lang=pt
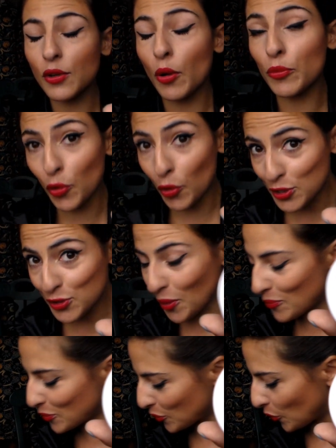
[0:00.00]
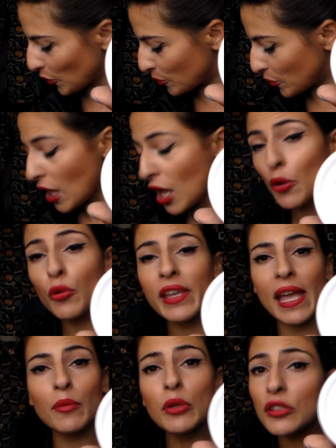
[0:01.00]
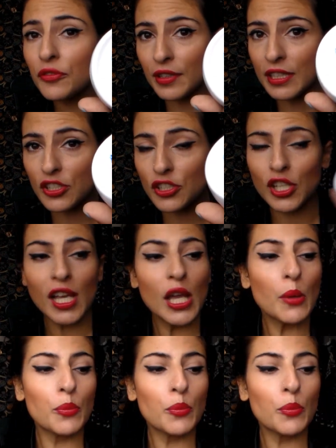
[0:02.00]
como no rosto como no corpo, o que é muito fixe,